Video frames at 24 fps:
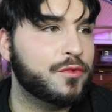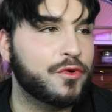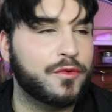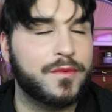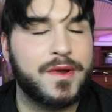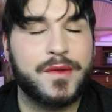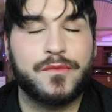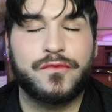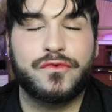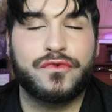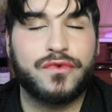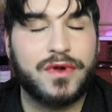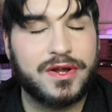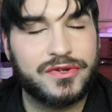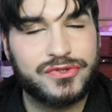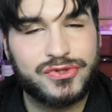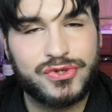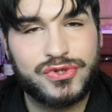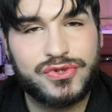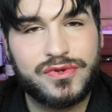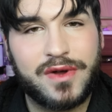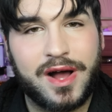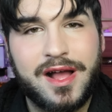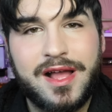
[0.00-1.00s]
problème ou quoi que ce
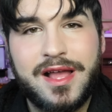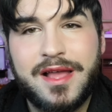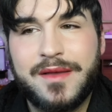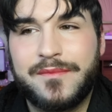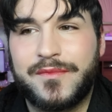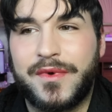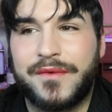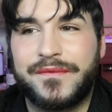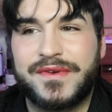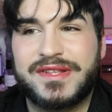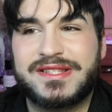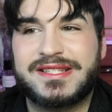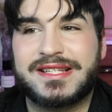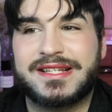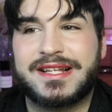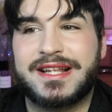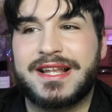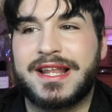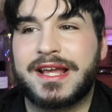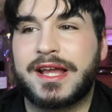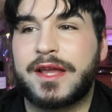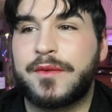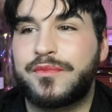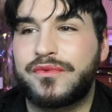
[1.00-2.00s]
soit. Mais en fait, c'est que
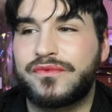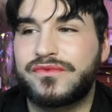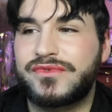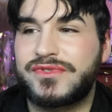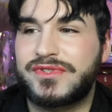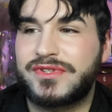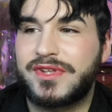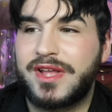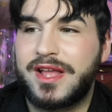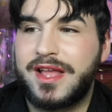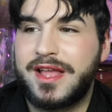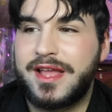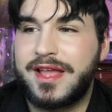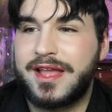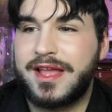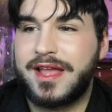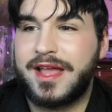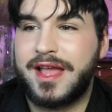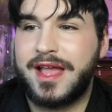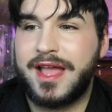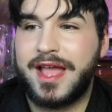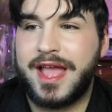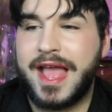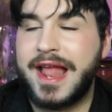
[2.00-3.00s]
les réponses,
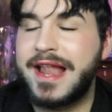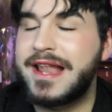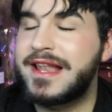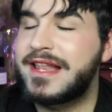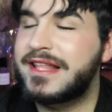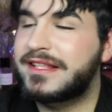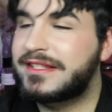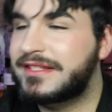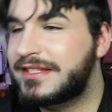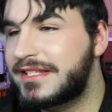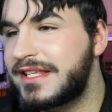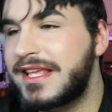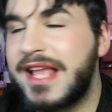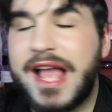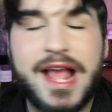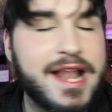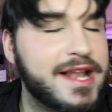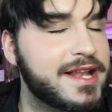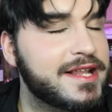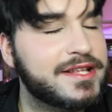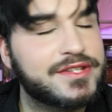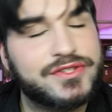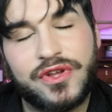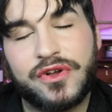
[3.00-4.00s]
elle les dit,
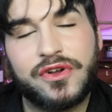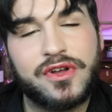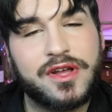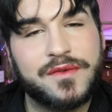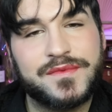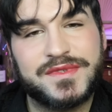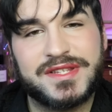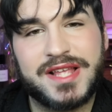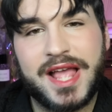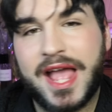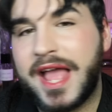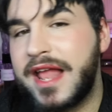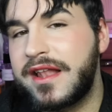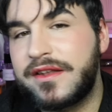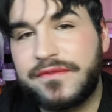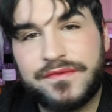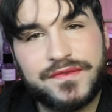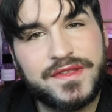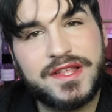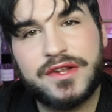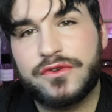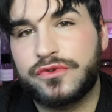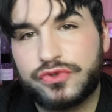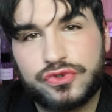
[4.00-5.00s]
elle les sort comme ça. Elle
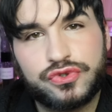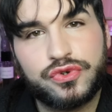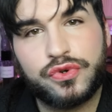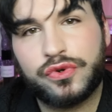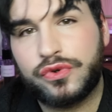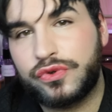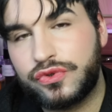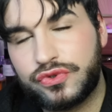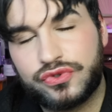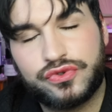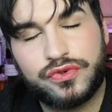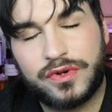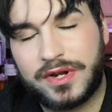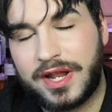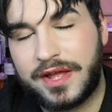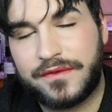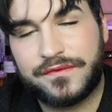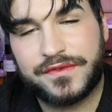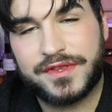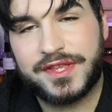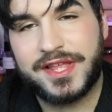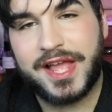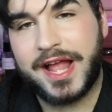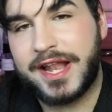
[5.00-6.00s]
vit le jour le jour, la
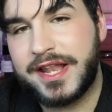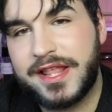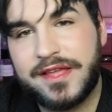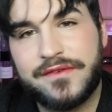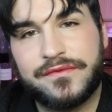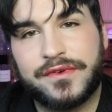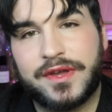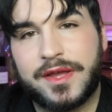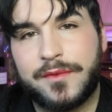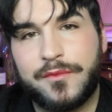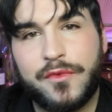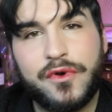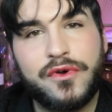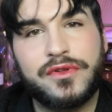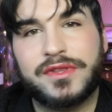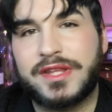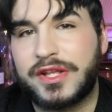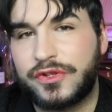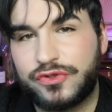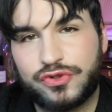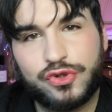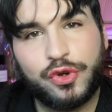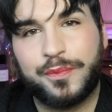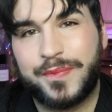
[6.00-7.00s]
fille. Elle est vraiment
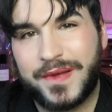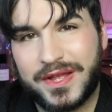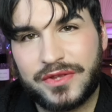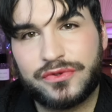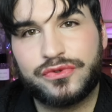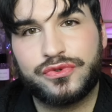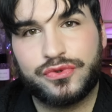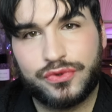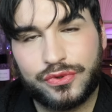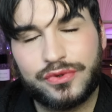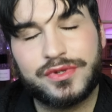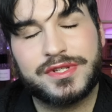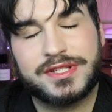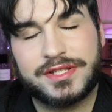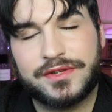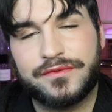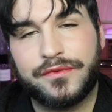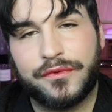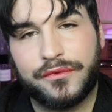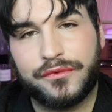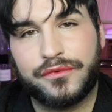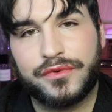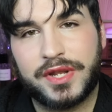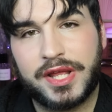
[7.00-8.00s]
nature peinture, si
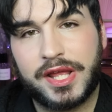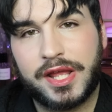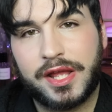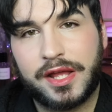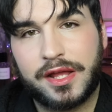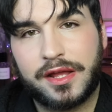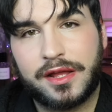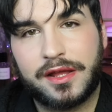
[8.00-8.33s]
vous voulez.